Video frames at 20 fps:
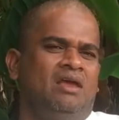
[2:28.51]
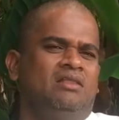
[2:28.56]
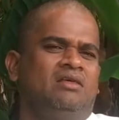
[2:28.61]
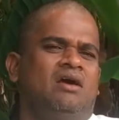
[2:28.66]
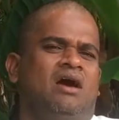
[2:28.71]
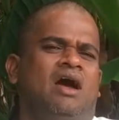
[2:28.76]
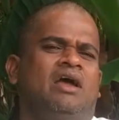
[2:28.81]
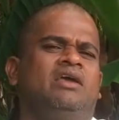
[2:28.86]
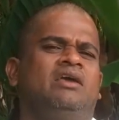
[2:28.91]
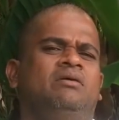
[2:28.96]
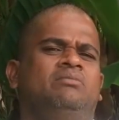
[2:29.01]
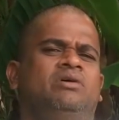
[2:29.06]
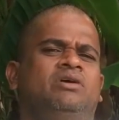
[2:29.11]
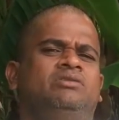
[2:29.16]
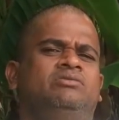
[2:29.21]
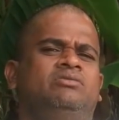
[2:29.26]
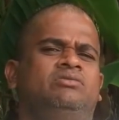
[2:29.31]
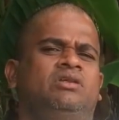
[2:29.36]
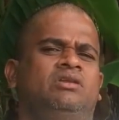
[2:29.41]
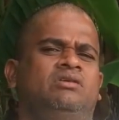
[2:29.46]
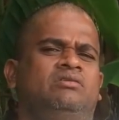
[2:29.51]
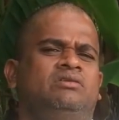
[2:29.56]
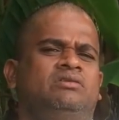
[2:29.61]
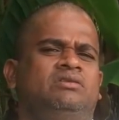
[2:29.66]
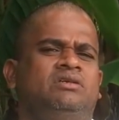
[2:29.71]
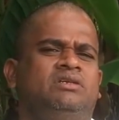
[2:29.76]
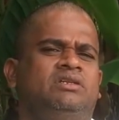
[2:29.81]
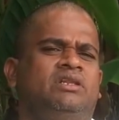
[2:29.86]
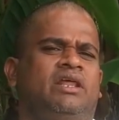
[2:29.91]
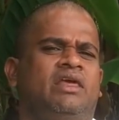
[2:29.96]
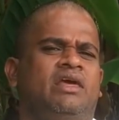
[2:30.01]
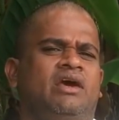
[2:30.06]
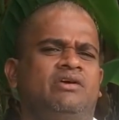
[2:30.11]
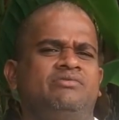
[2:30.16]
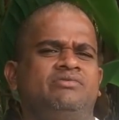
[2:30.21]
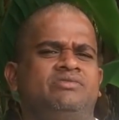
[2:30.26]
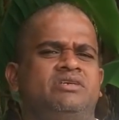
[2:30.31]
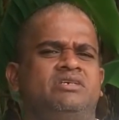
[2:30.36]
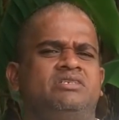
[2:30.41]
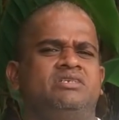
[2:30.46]
இதுக்கு ஆங்கில மருத்துவத்தில் வந்து நிறைய
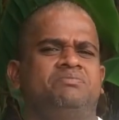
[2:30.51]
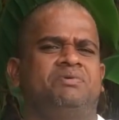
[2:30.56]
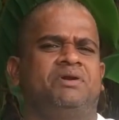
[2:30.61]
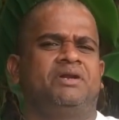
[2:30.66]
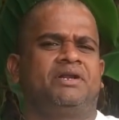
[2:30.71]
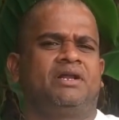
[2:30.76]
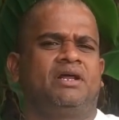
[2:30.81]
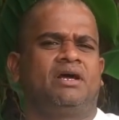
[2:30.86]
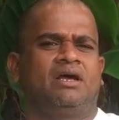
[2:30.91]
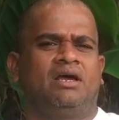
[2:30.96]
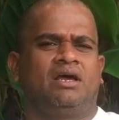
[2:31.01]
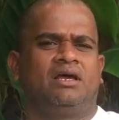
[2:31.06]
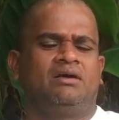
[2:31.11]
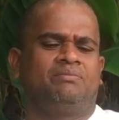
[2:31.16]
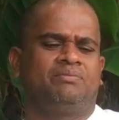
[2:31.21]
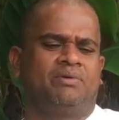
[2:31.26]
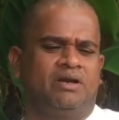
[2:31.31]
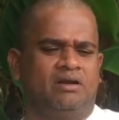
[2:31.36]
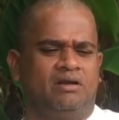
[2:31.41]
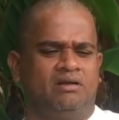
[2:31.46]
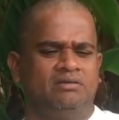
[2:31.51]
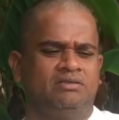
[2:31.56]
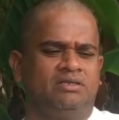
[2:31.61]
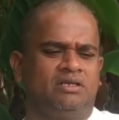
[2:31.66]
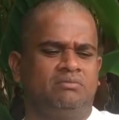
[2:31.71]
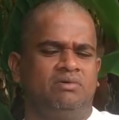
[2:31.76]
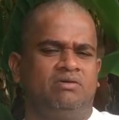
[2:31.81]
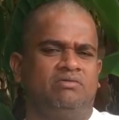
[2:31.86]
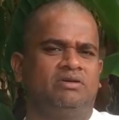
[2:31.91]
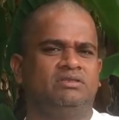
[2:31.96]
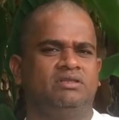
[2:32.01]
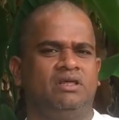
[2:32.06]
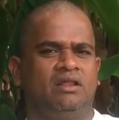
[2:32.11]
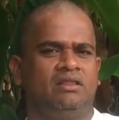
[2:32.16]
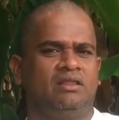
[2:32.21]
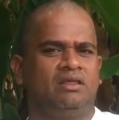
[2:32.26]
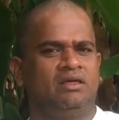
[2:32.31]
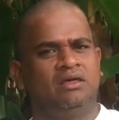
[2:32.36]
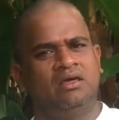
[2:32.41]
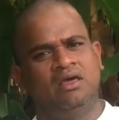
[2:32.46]
அறுவை சிகிச்சை பண்ணுறாங்க பண்ணாலும் திரும்ப
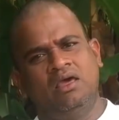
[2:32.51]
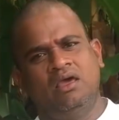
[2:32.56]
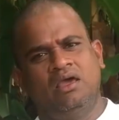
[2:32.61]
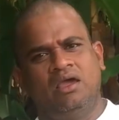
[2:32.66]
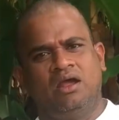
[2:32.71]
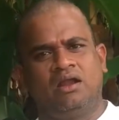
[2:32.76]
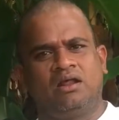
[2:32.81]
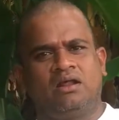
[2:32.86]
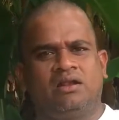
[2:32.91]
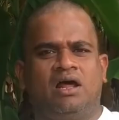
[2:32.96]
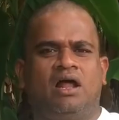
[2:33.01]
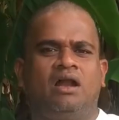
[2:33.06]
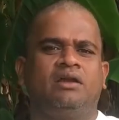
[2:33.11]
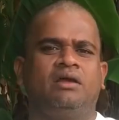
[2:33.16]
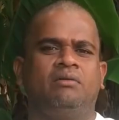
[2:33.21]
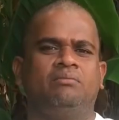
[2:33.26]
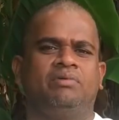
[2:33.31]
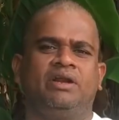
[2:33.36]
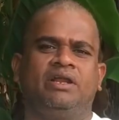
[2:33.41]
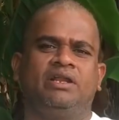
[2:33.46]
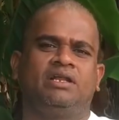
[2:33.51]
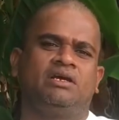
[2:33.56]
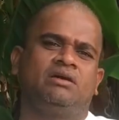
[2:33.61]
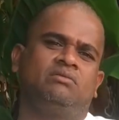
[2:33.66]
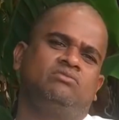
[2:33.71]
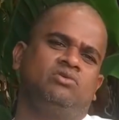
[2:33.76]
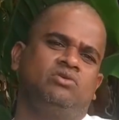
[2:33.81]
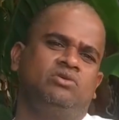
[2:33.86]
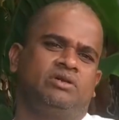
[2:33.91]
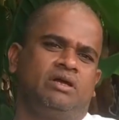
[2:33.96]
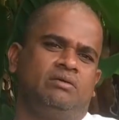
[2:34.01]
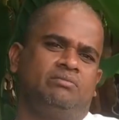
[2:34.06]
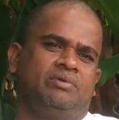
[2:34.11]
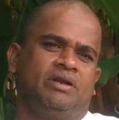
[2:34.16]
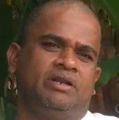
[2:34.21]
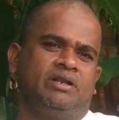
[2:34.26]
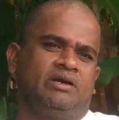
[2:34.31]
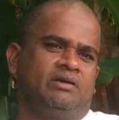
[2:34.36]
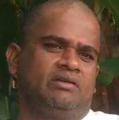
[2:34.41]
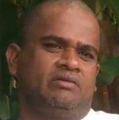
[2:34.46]
வந்துடுது எனக்கு நாலு டைம் பண்ணிட்டுங்க மூணு டைம்
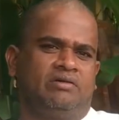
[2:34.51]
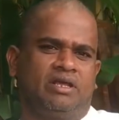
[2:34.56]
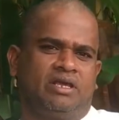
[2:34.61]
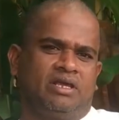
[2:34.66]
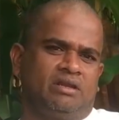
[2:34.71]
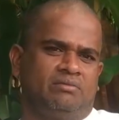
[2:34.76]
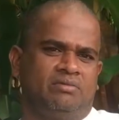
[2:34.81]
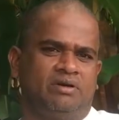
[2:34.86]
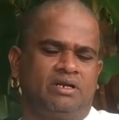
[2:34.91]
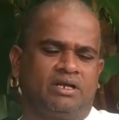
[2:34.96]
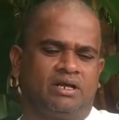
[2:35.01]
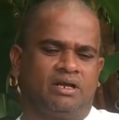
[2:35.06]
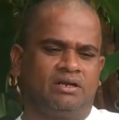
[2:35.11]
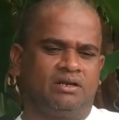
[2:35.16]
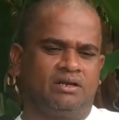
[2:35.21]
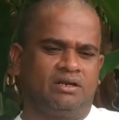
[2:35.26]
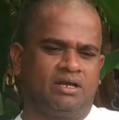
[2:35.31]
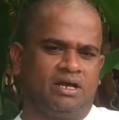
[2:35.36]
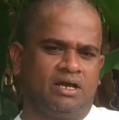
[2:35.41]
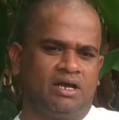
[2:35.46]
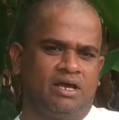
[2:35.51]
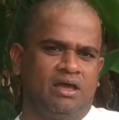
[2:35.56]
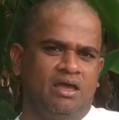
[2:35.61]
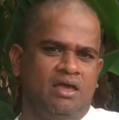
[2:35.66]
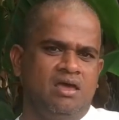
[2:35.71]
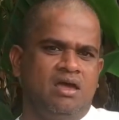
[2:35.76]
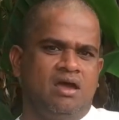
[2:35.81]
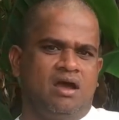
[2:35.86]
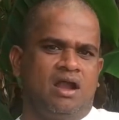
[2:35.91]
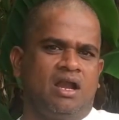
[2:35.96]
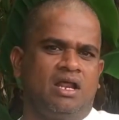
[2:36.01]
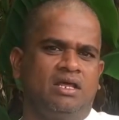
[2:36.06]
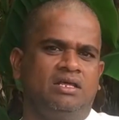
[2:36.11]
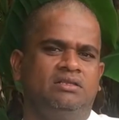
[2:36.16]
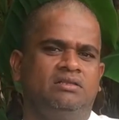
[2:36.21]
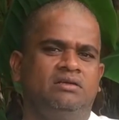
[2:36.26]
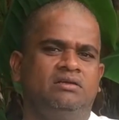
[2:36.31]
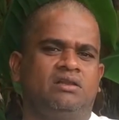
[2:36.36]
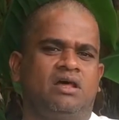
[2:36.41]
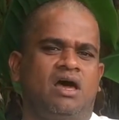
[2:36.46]
பண்ணிட்டுங்கிற வரைக்கும் நம்மகிட்ட கேட்டிருக்காங்க ஆனால்
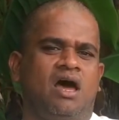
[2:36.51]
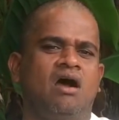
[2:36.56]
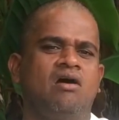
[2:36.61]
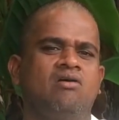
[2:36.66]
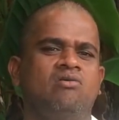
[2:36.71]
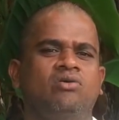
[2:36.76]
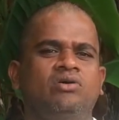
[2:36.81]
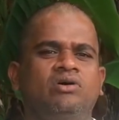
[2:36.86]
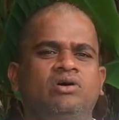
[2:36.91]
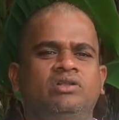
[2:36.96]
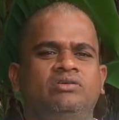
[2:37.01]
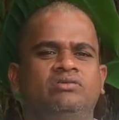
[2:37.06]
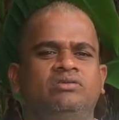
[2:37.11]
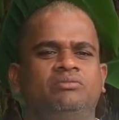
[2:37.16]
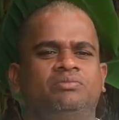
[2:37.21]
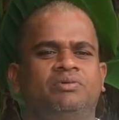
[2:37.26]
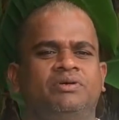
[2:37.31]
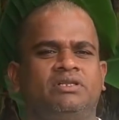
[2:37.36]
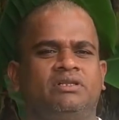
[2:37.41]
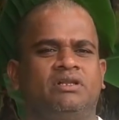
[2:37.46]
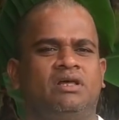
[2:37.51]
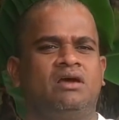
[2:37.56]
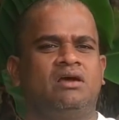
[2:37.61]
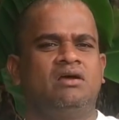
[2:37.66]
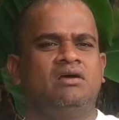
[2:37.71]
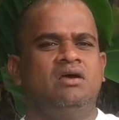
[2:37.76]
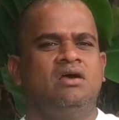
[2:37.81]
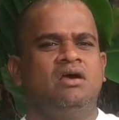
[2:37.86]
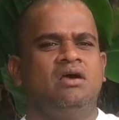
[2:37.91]
இது நான் கொடுக்குறது வந்து பார்த்திங்கன்னா